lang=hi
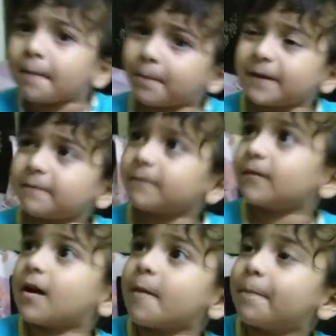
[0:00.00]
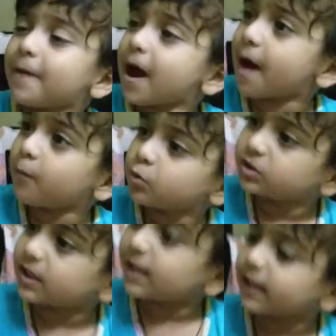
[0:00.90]
अपन हम्म। आप
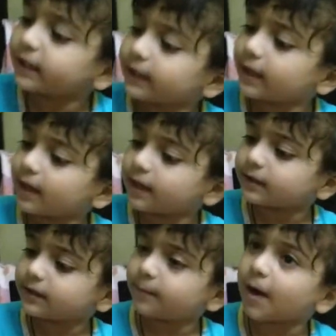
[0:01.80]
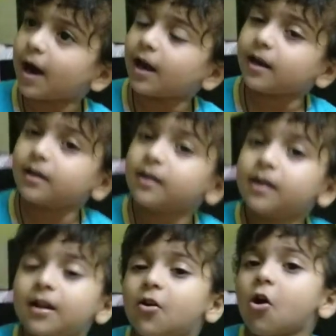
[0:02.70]
मुझे लेके गए थे बाहर
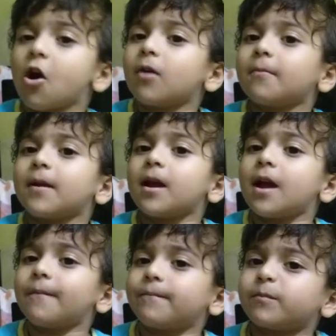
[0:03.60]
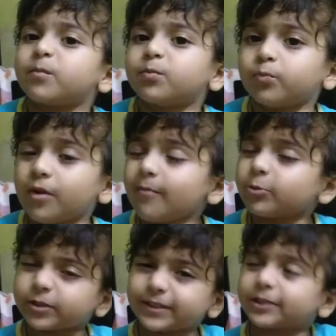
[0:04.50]
हम्म। और मैं
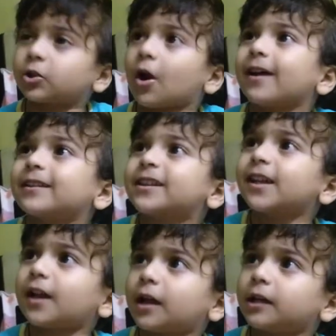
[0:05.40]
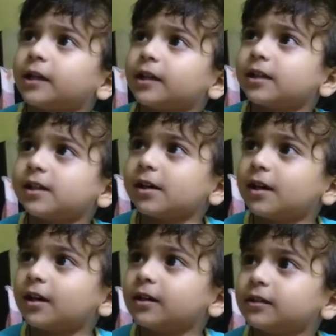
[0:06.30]
मुझे चार्ज दिलाने के लिए
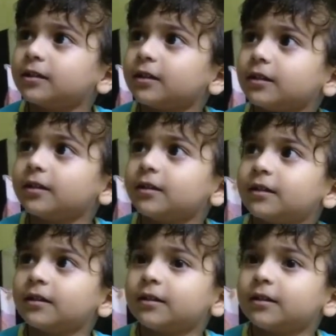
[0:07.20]
गए थे हाँ